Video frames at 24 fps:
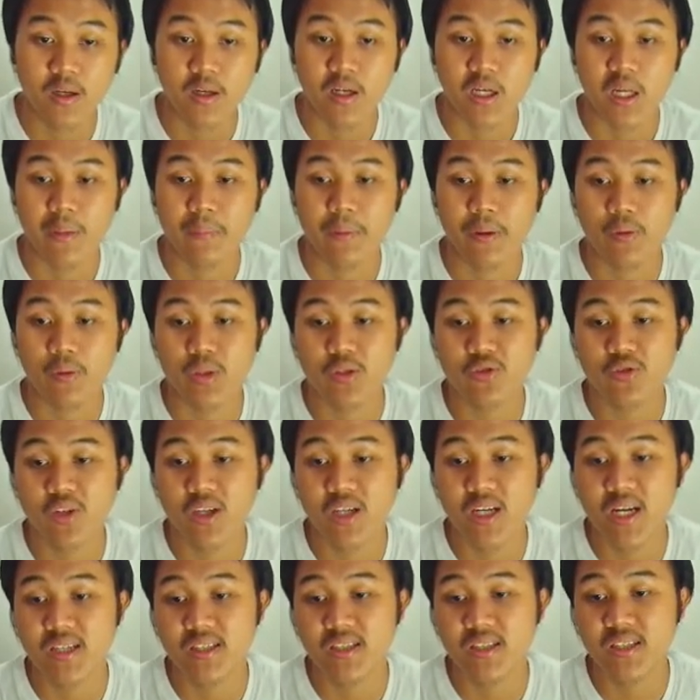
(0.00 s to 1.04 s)
Nah, berikutnya
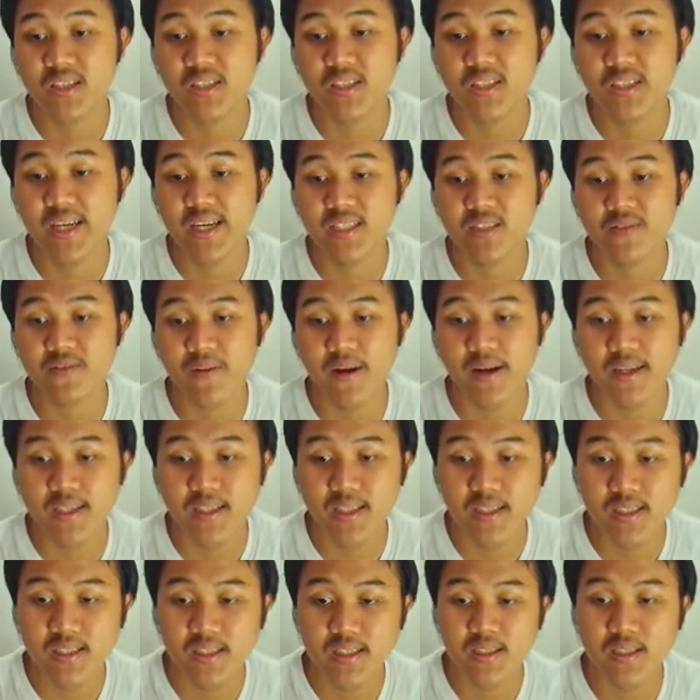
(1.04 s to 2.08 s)
juga ada di sini Joyce
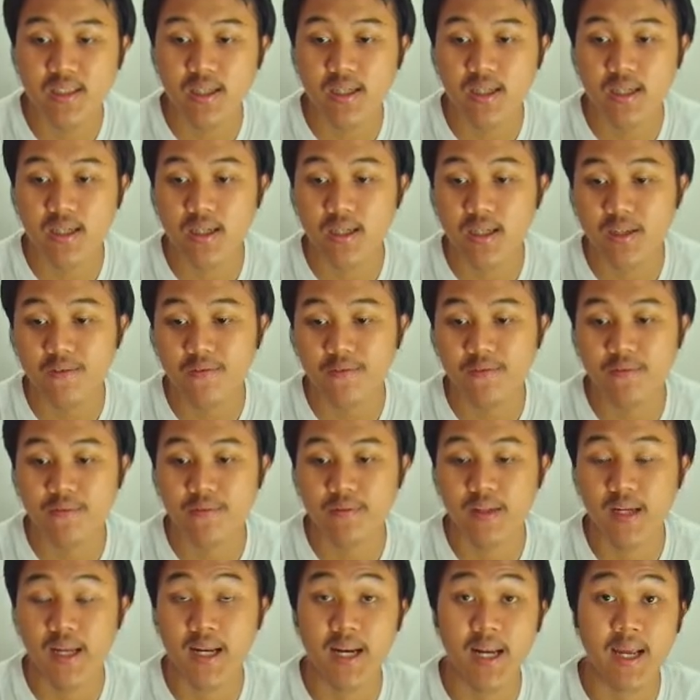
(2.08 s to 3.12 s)
Finance, Curve,
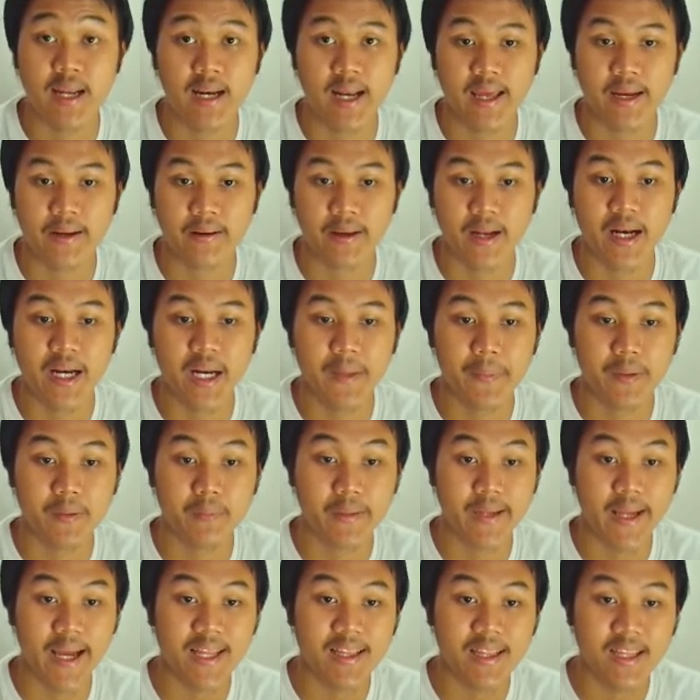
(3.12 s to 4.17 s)
dan lain-lain. Kalian dapat
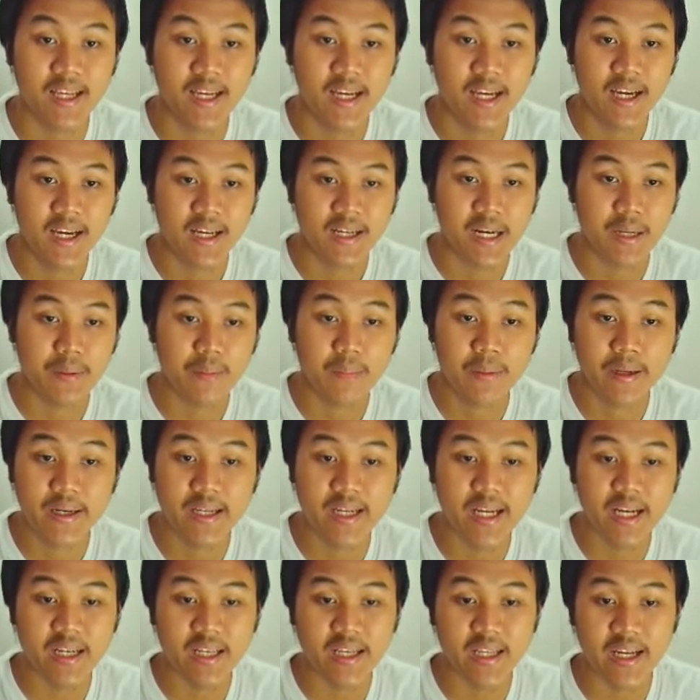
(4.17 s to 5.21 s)
melihat dan
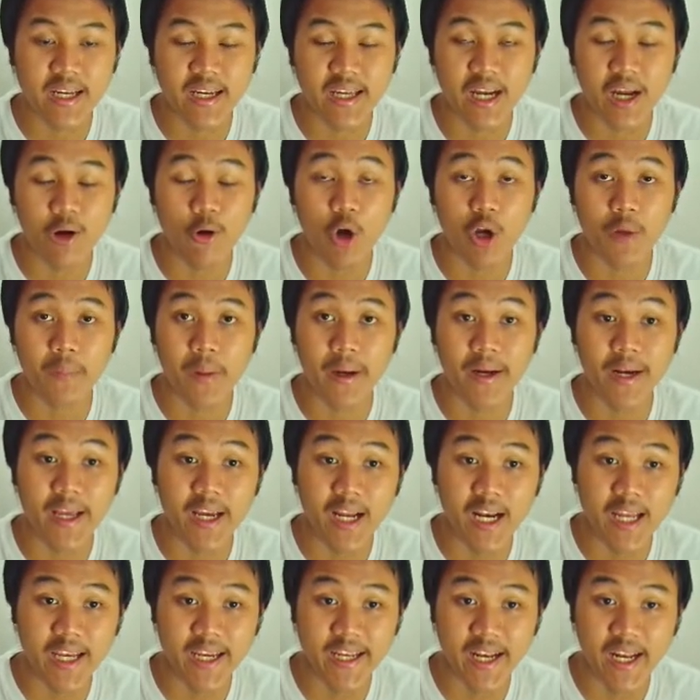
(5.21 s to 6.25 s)
membandingkan kira-kira koin mana
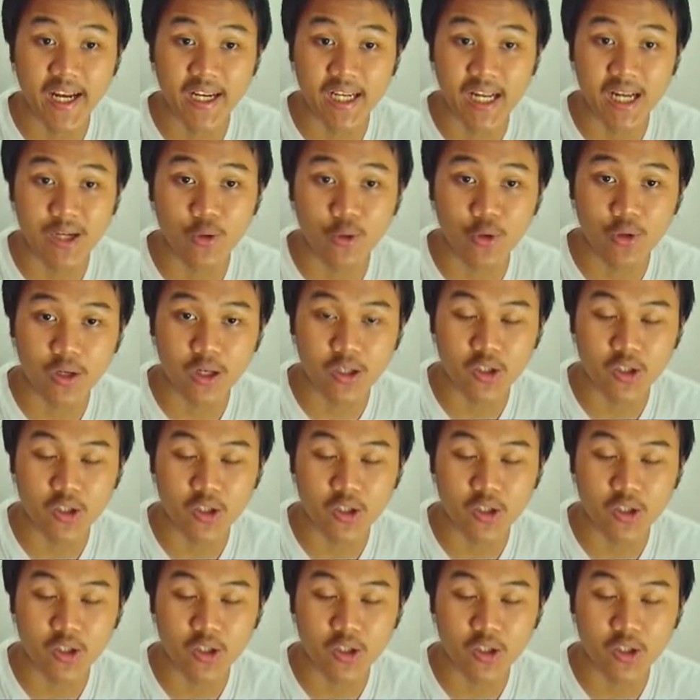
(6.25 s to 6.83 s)
yang lagi naik daun